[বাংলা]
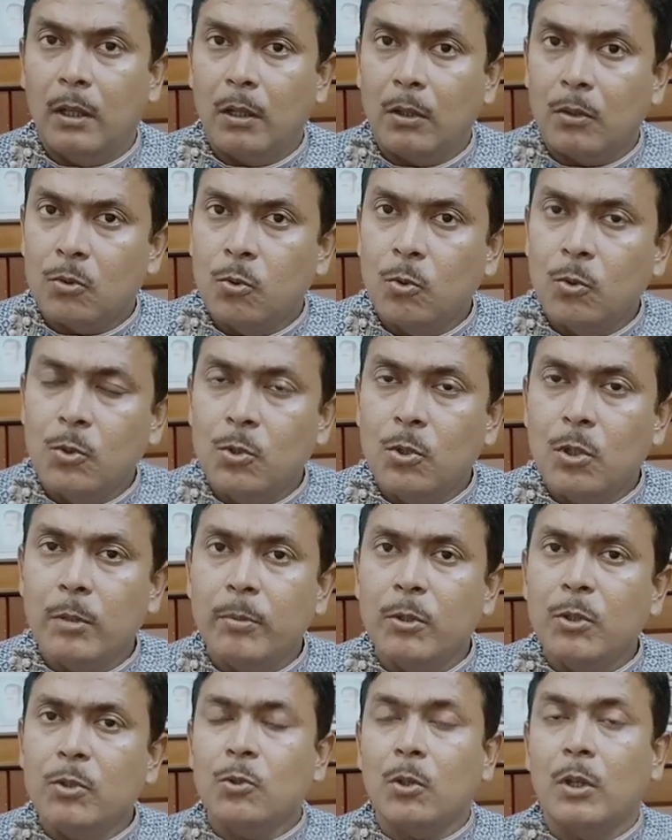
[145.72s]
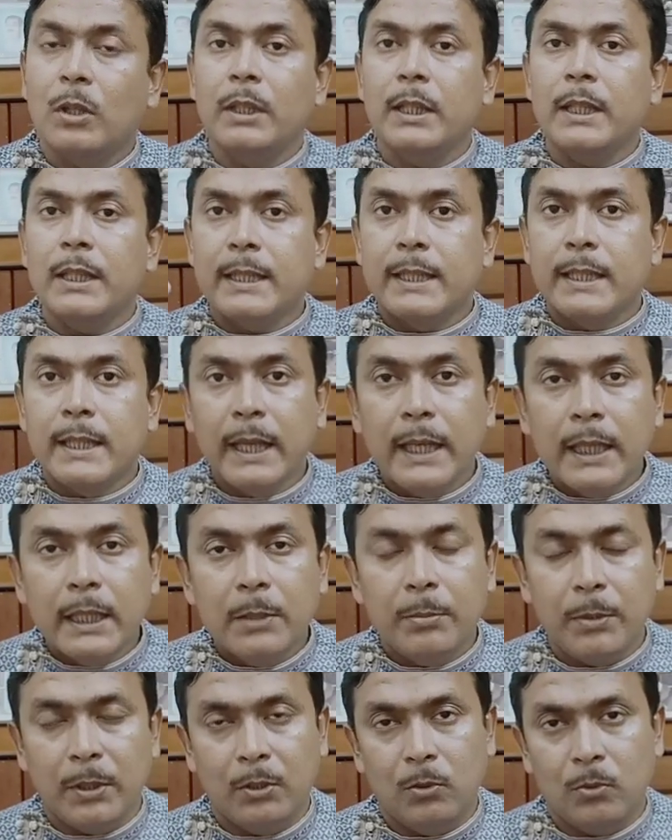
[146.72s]
সূর্য এবং চন্দ্রের ছেদ
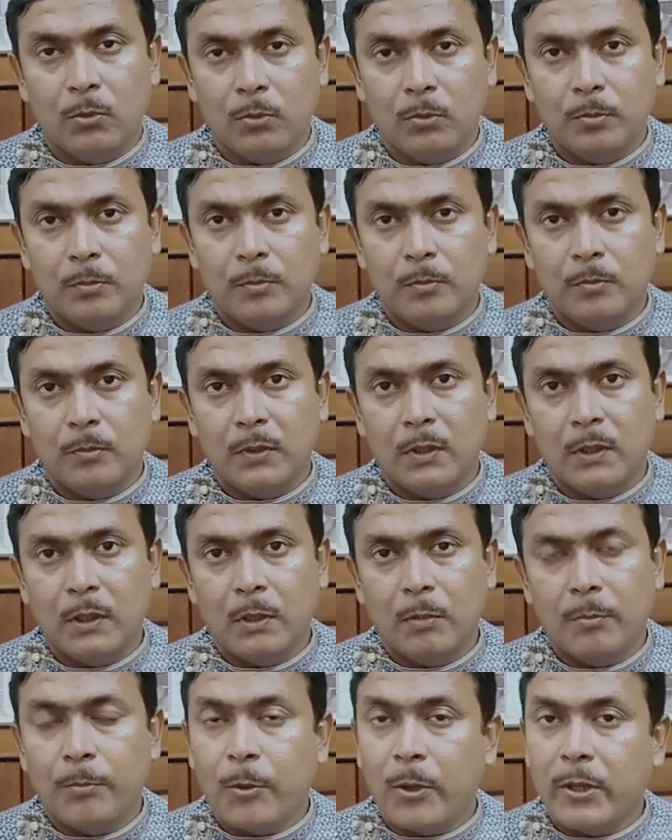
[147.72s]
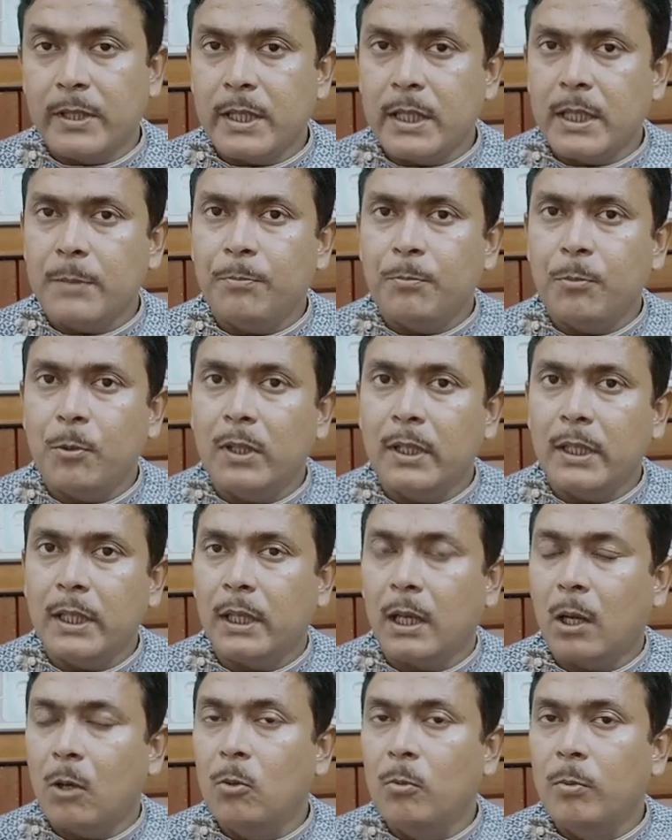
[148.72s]
বিন্দু পজিটিভ পোলকে
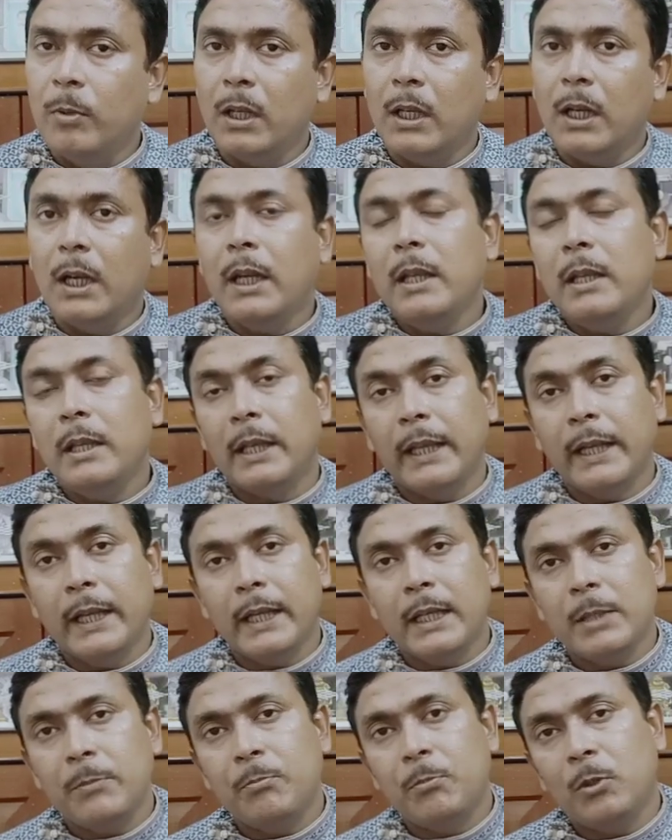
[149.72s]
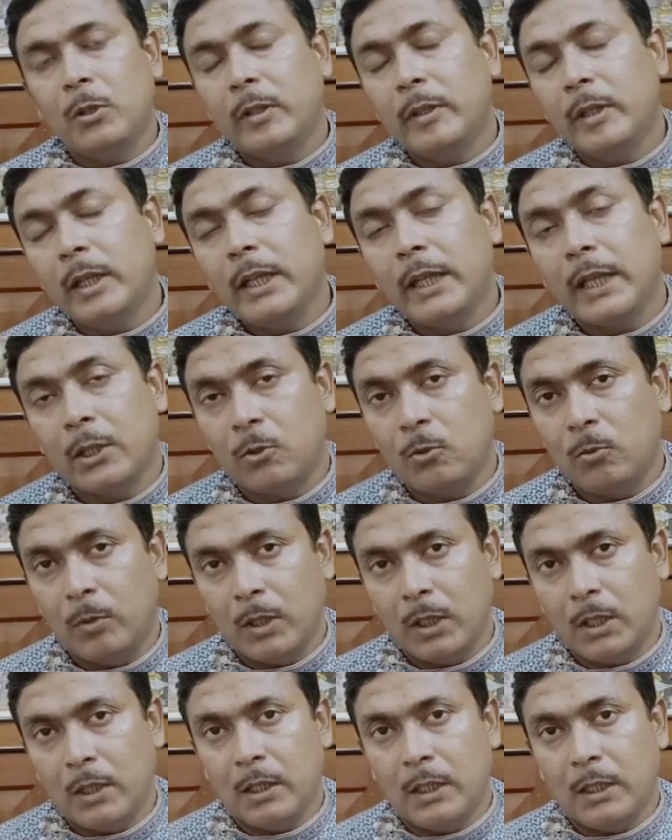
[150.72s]
রাহু বলা হয় নেগেটিভ পোলকে কেতু
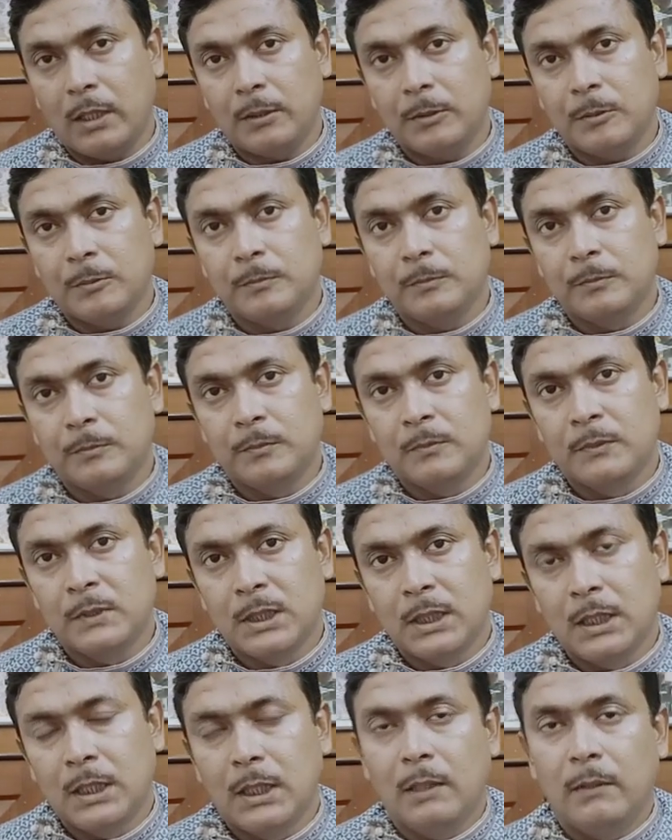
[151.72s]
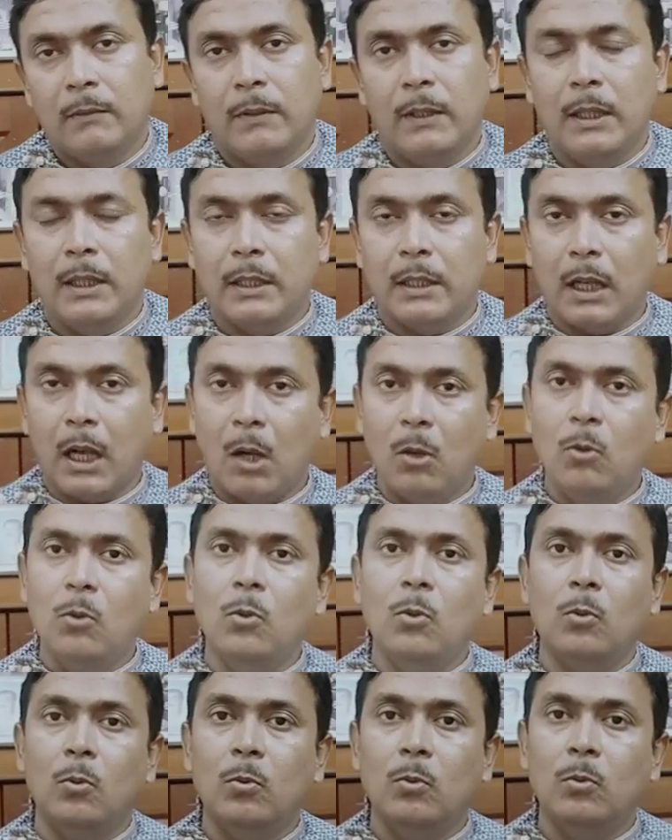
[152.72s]
বলা হয় তাহলে রাহু
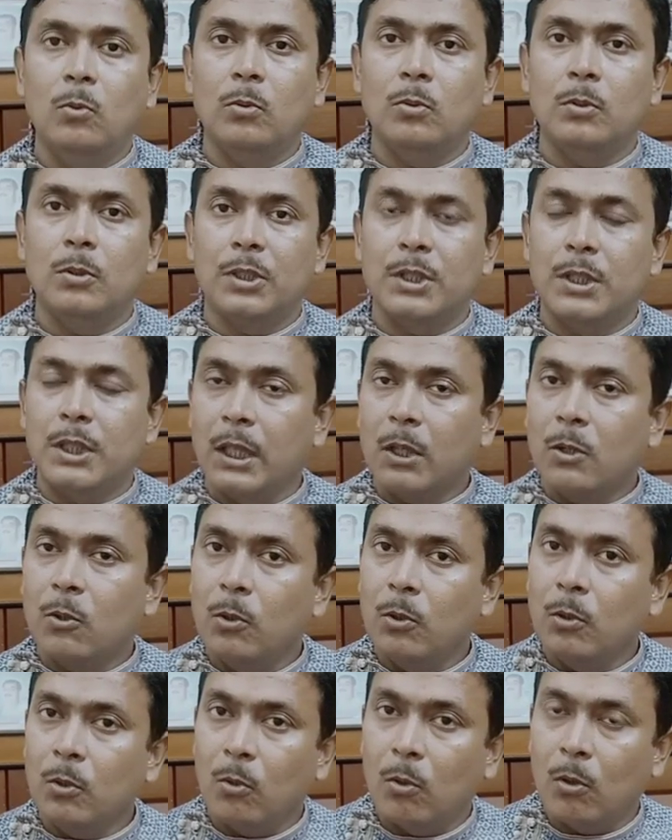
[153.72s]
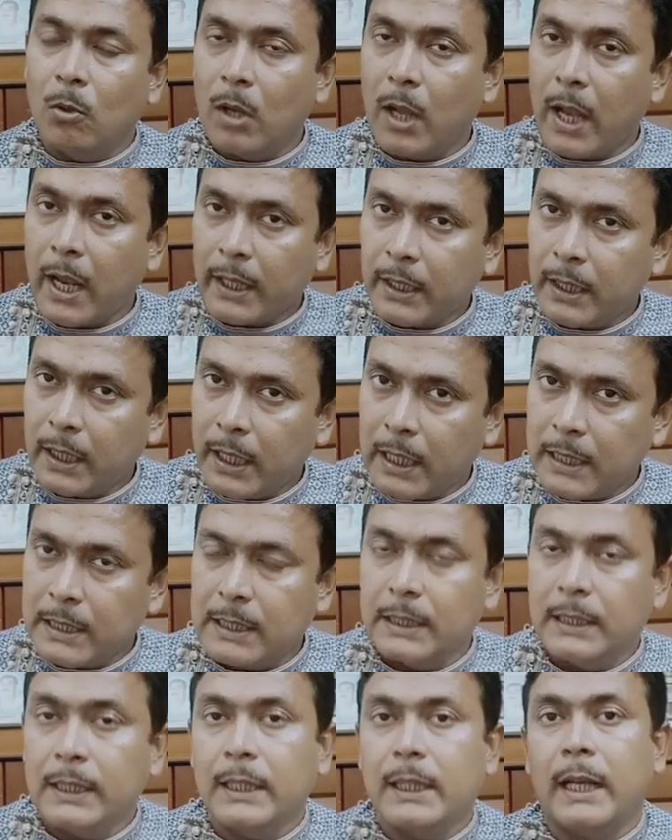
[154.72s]
যখন একটা রাশি
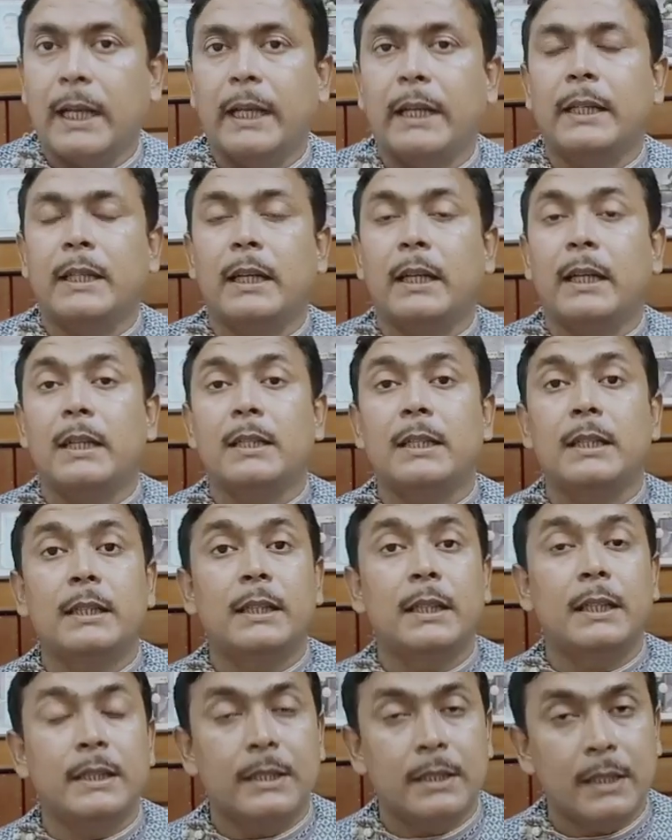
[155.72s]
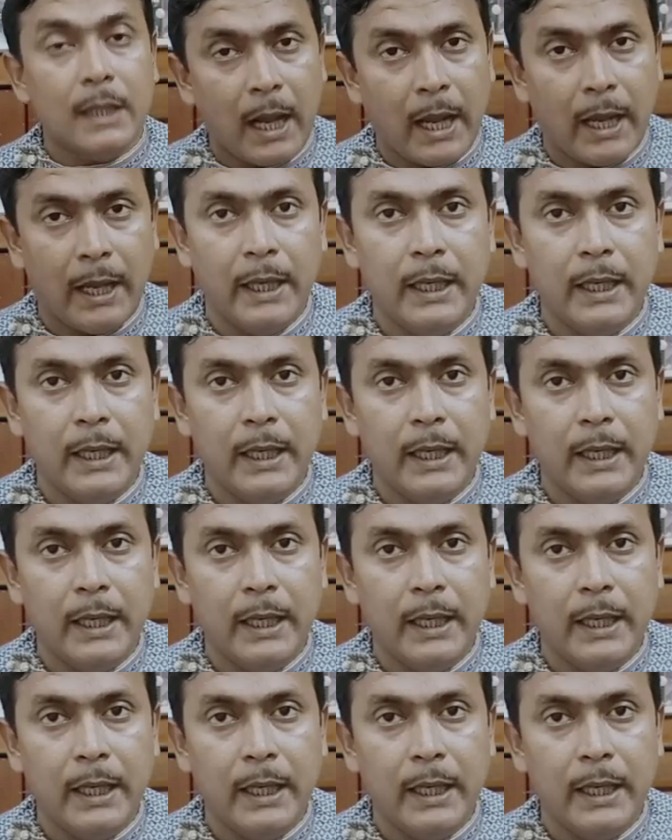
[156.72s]
থেকে আরেকটা রাশিতে যায়